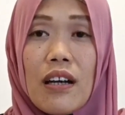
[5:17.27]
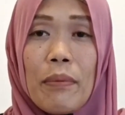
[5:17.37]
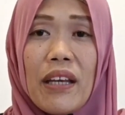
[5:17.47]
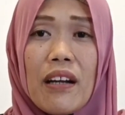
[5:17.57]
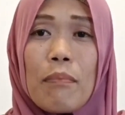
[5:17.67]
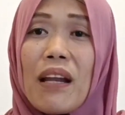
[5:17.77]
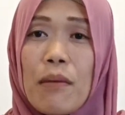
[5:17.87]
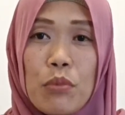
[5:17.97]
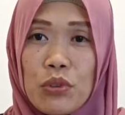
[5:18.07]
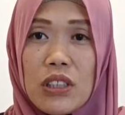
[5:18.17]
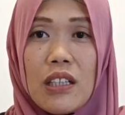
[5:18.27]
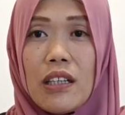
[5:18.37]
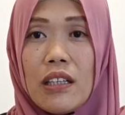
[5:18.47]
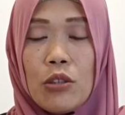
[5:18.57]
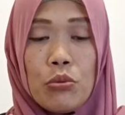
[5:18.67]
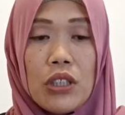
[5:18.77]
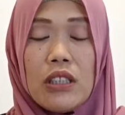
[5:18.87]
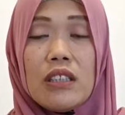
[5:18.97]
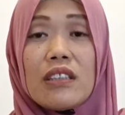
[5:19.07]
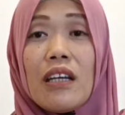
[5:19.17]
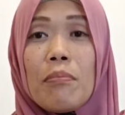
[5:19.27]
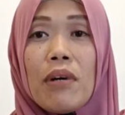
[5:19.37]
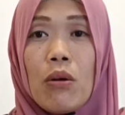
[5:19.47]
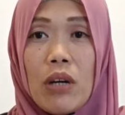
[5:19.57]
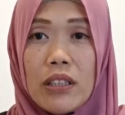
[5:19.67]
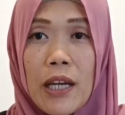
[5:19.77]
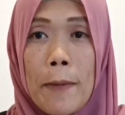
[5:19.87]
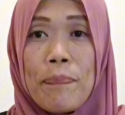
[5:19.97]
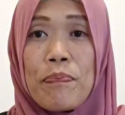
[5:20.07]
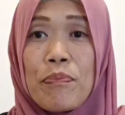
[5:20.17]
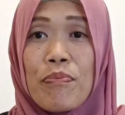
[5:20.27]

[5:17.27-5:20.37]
apa ya kepala pusing kayak gitu jadi saya bawanya